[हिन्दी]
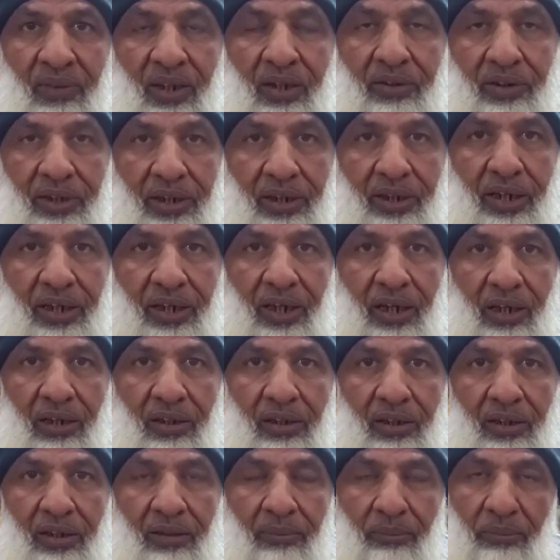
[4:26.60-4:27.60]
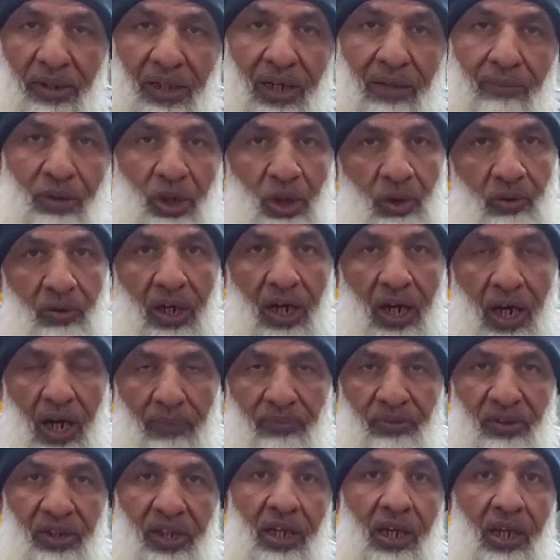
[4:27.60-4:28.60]
ठीक है ना मेरा मशवरा
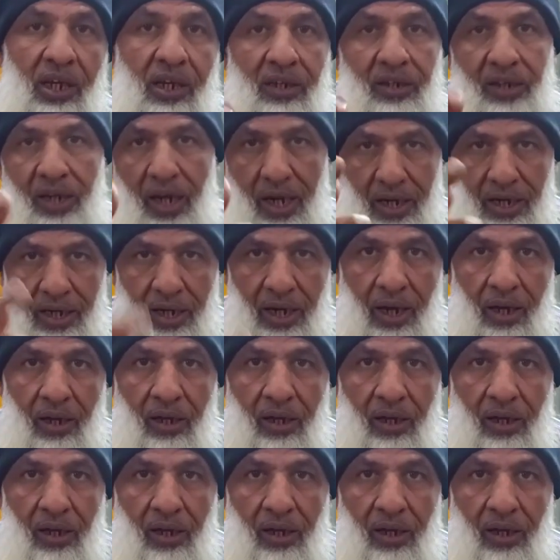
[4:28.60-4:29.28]
आपसे यही है